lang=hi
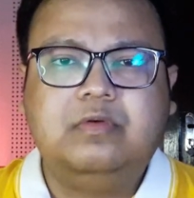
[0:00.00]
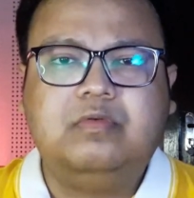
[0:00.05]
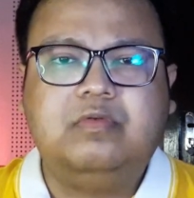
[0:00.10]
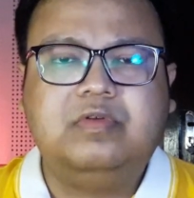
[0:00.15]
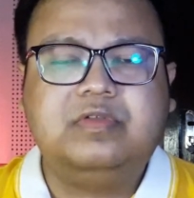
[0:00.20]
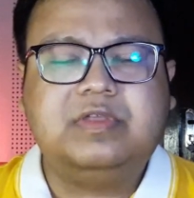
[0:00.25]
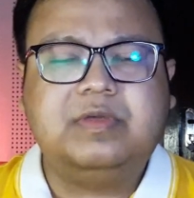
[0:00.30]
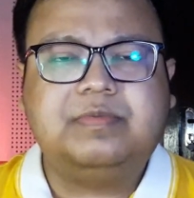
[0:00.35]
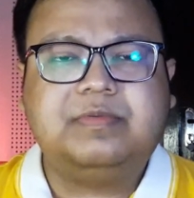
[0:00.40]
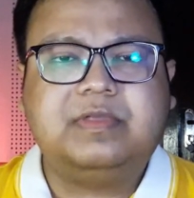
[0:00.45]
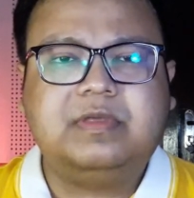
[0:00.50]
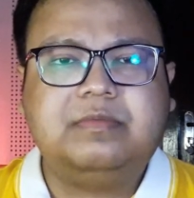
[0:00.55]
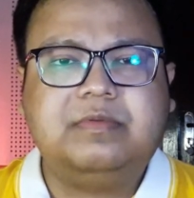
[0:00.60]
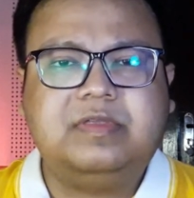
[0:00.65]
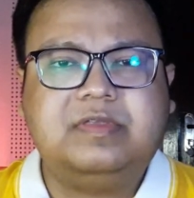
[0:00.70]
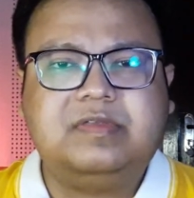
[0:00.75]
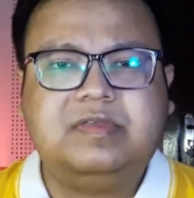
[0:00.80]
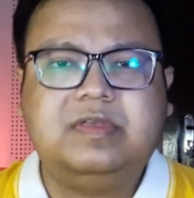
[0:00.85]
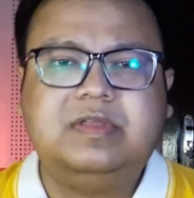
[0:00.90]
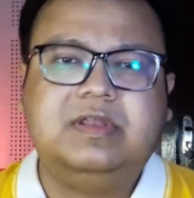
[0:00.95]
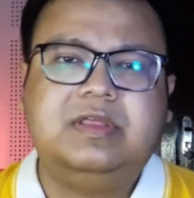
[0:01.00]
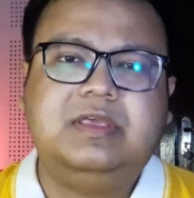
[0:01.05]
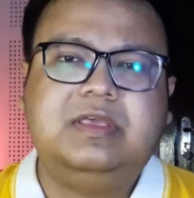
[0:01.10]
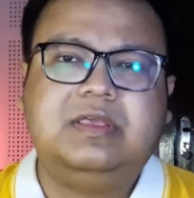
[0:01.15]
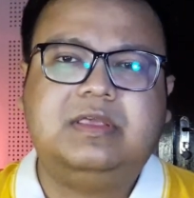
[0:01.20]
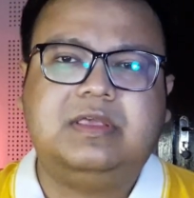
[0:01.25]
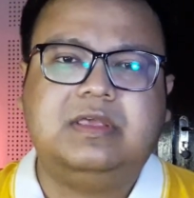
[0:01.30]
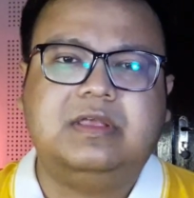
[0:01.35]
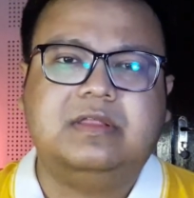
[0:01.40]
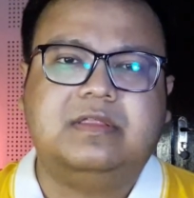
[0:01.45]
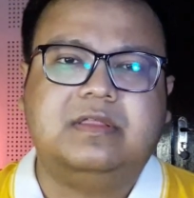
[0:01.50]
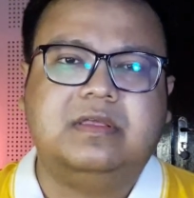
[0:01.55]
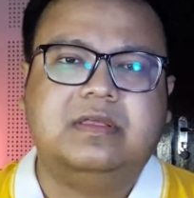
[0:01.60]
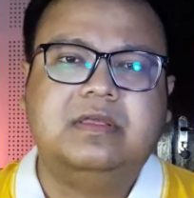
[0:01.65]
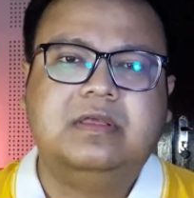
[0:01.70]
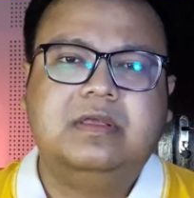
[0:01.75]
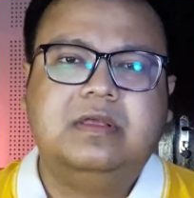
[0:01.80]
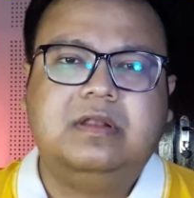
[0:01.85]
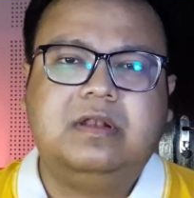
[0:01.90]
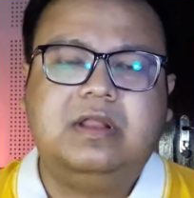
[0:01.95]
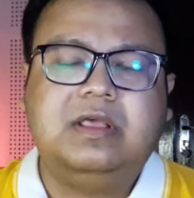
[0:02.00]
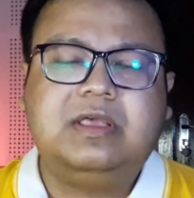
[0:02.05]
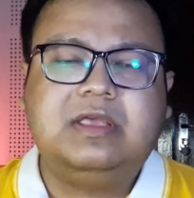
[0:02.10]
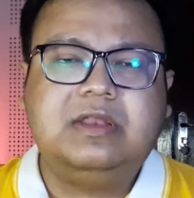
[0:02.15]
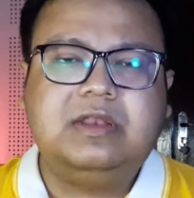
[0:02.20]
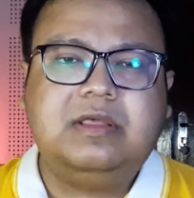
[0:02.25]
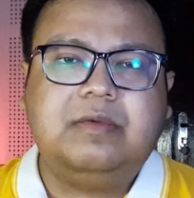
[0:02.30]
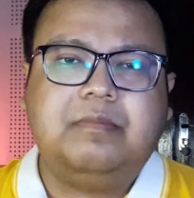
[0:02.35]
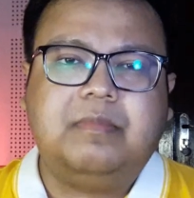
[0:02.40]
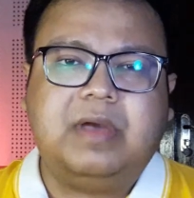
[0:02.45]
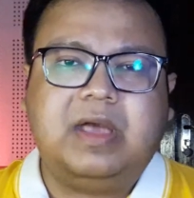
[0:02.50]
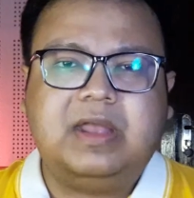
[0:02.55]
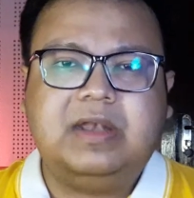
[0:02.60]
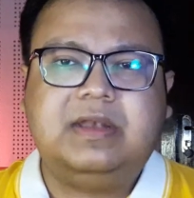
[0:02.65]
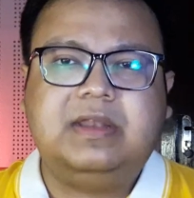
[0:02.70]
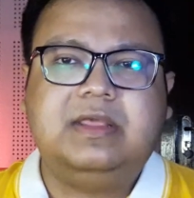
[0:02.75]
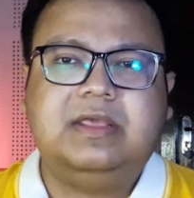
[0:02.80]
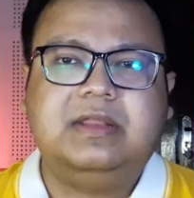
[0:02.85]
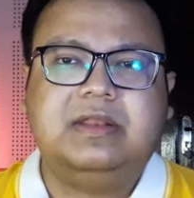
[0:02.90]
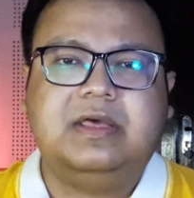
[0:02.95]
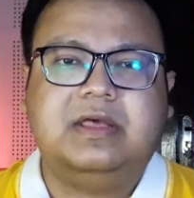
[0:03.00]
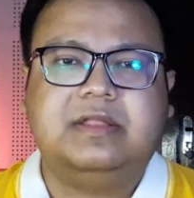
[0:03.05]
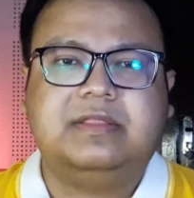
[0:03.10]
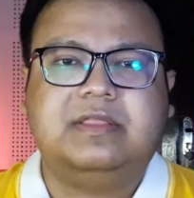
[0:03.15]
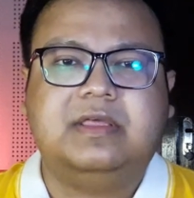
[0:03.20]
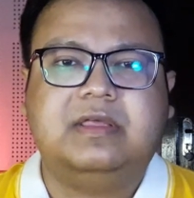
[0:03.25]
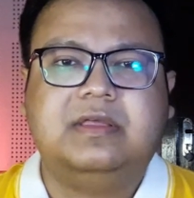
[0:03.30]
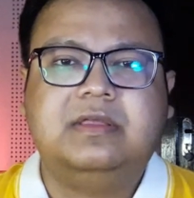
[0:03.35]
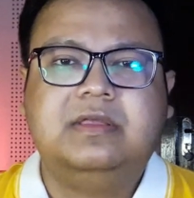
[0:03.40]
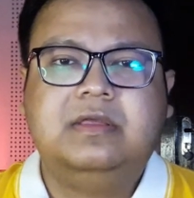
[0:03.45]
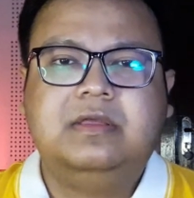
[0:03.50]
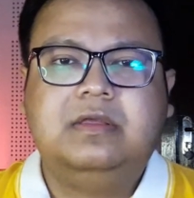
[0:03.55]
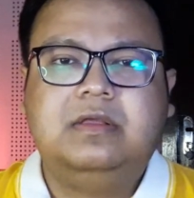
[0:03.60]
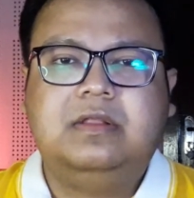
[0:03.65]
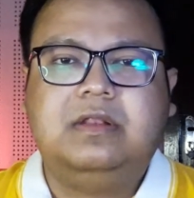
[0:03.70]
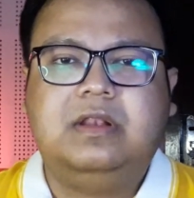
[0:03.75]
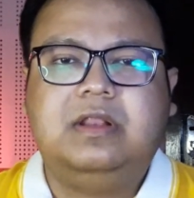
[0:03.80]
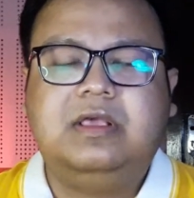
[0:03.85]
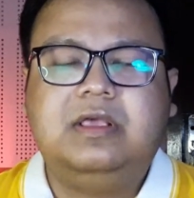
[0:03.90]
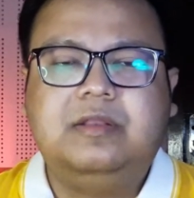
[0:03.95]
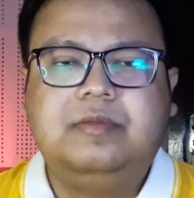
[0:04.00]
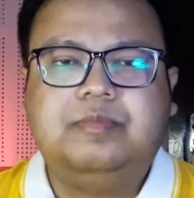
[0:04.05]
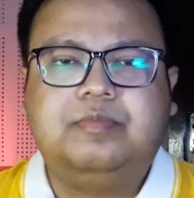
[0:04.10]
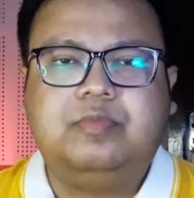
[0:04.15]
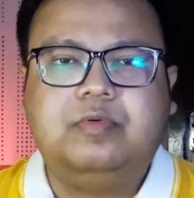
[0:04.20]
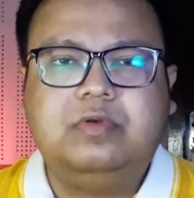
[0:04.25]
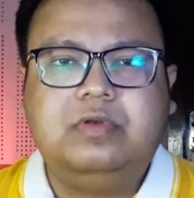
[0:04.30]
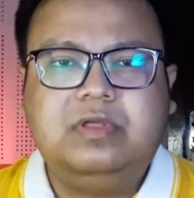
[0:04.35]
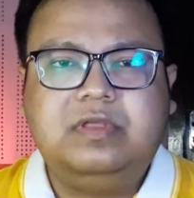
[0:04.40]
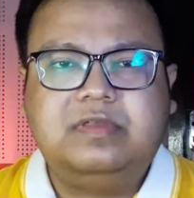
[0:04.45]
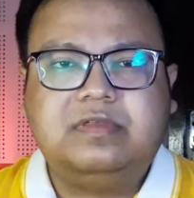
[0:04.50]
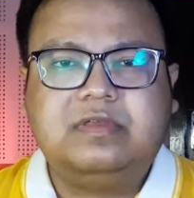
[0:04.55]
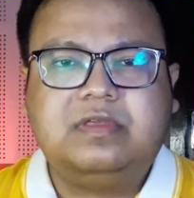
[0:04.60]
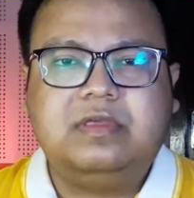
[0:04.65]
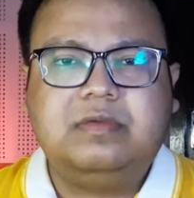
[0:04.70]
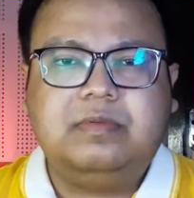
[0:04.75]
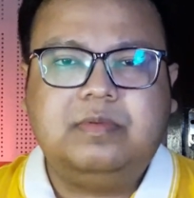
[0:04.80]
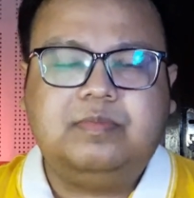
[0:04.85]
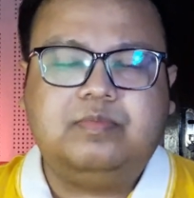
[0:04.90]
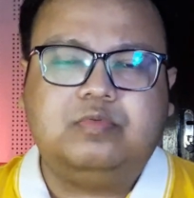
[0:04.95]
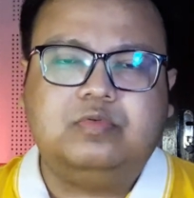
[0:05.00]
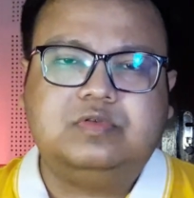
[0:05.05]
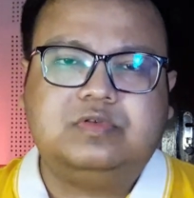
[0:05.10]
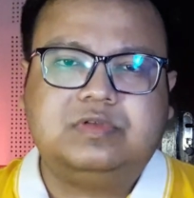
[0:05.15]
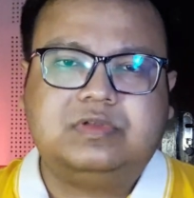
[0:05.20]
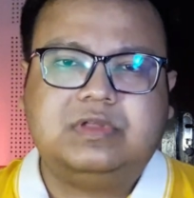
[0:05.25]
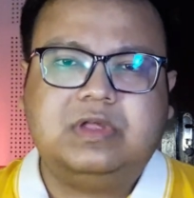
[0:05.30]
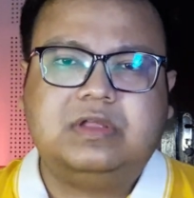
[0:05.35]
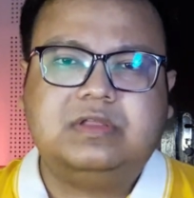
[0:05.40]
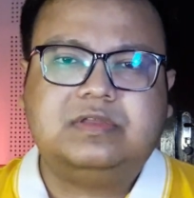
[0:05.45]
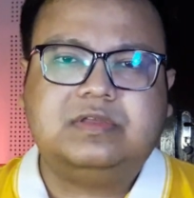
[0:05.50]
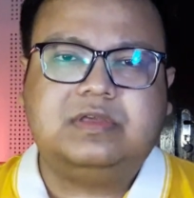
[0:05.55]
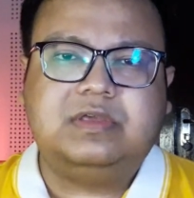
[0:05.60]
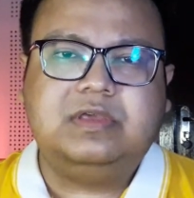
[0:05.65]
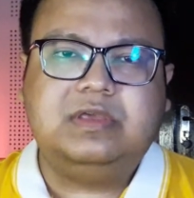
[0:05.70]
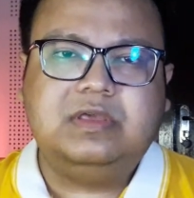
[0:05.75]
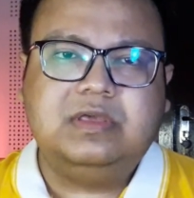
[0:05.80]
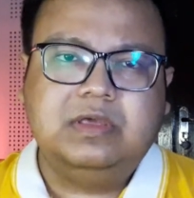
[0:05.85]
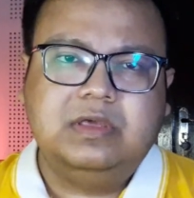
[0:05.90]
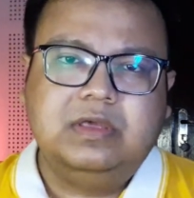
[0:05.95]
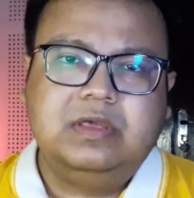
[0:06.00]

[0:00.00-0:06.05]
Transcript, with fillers: वो सब सब इसी ने ही किए थे लेकिन ये मान नहीं रहा था लेकिन पुलिस की भी पूछताछ की